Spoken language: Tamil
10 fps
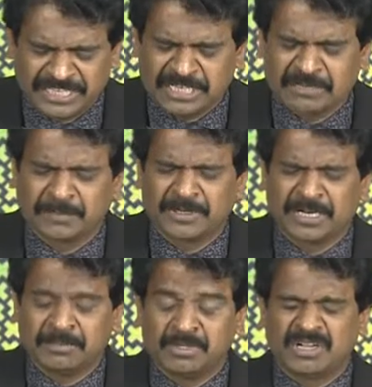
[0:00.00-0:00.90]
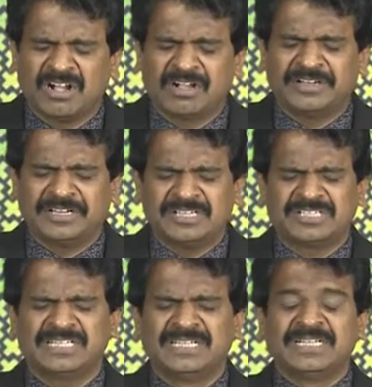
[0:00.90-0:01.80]
நிரப்புகிற அன்புக்காக
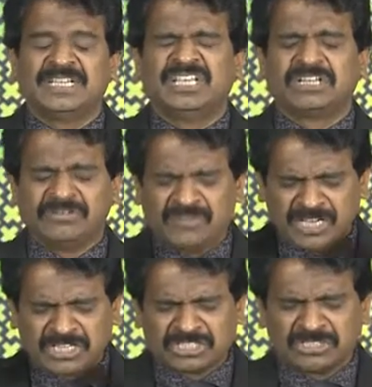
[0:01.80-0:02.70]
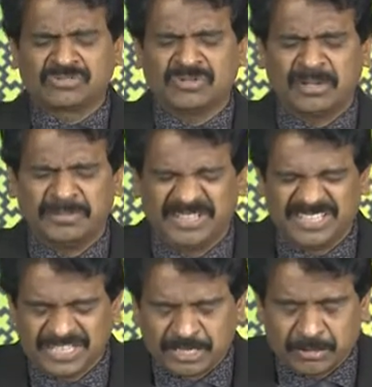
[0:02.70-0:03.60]
நன்றி இருள் விலகட்டு சுவாமி
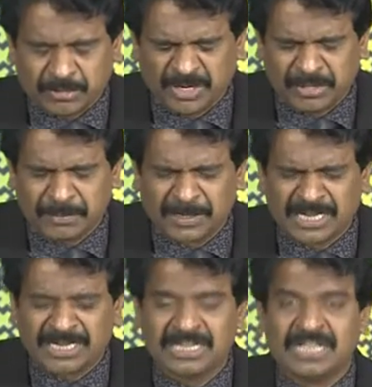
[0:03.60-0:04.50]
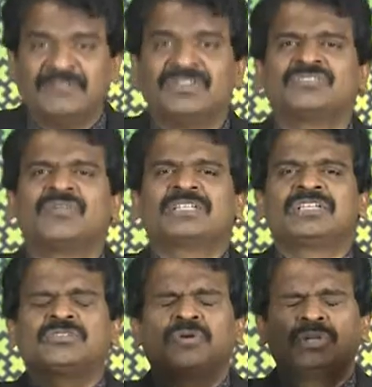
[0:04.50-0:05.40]
உம்முடைய பிள்ளைகள்
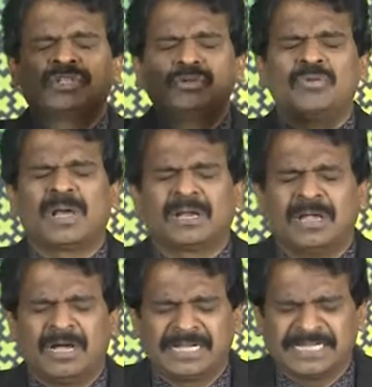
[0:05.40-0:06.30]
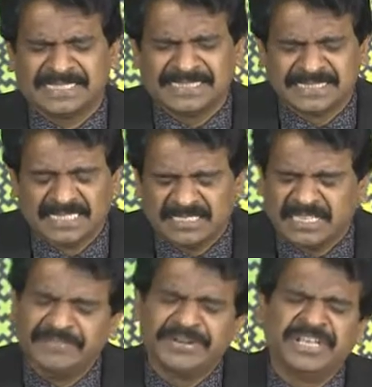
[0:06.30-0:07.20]
விசுவாசத்தோடு சொல்வார்களாக
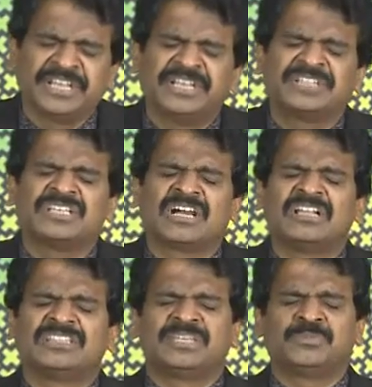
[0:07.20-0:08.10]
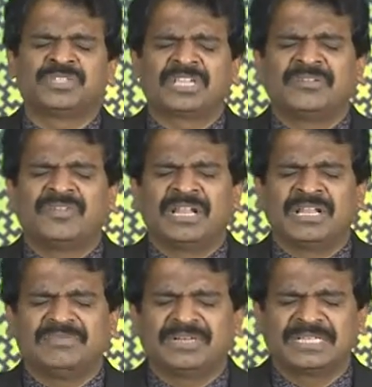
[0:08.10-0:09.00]
தேவரீர் நீர் சகலத்தையும் செய்ய
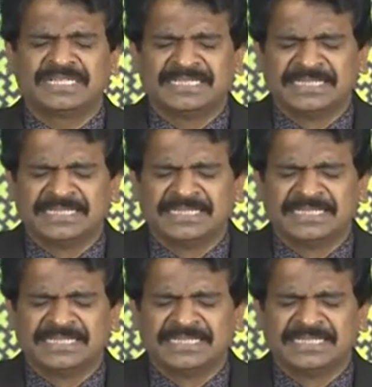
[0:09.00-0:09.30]
வல்லவர்